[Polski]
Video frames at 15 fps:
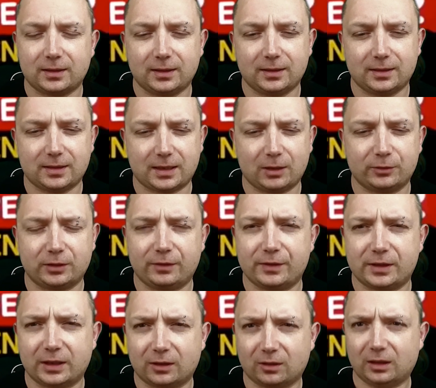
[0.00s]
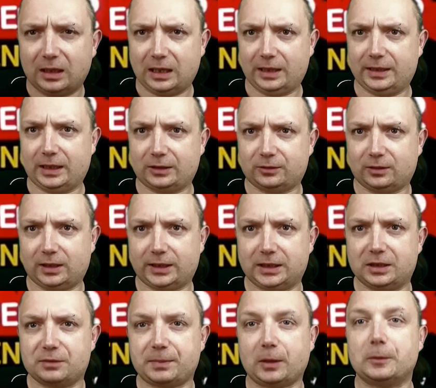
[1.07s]
y, serialu telewizyjnego. Ale jak to? Ale kiedy
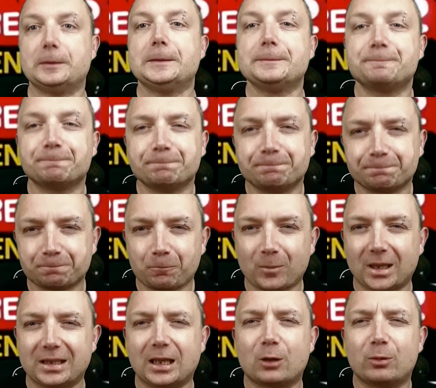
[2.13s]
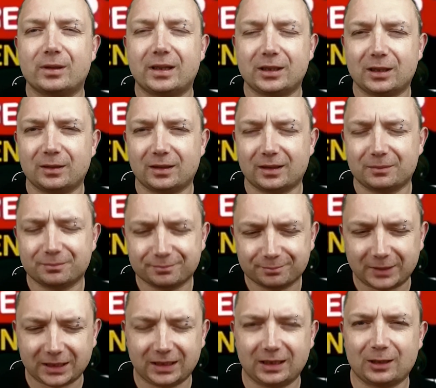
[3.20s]
spał? Nakładanie
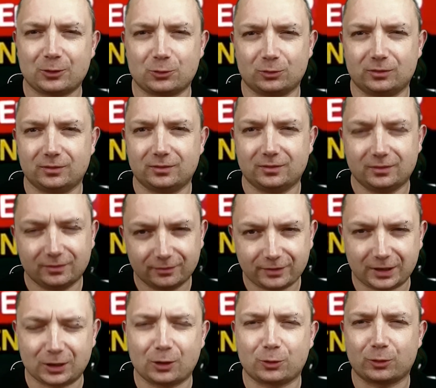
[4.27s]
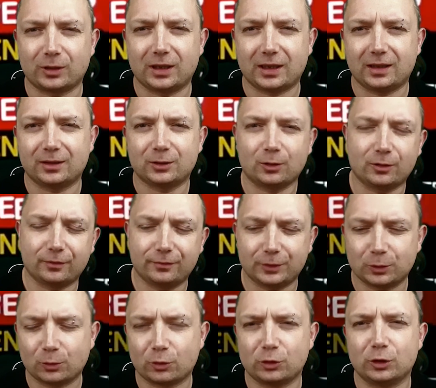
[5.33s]
makijażu Freddy'ego Krugera to
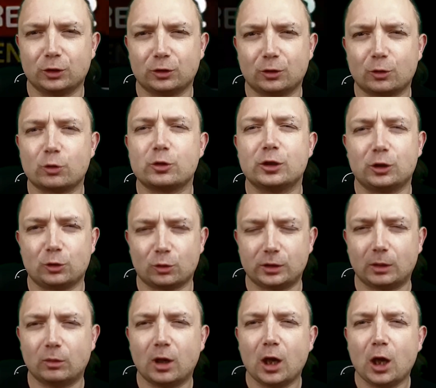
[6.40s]
według różnych, różnych źródeł